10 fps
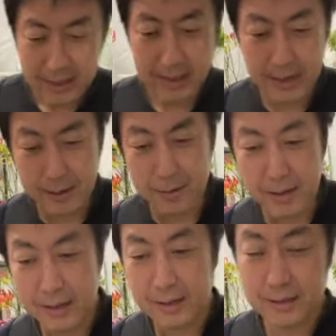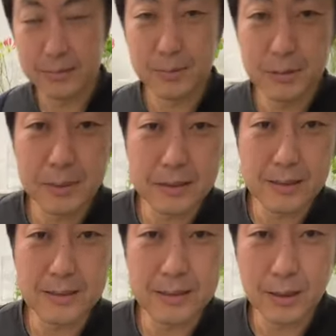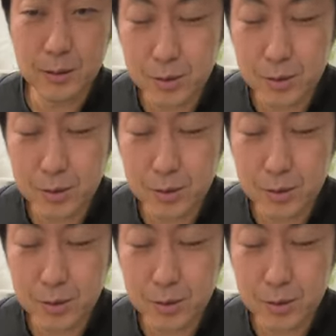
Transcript: えー、オンラインレッスンプレミアクラスでした。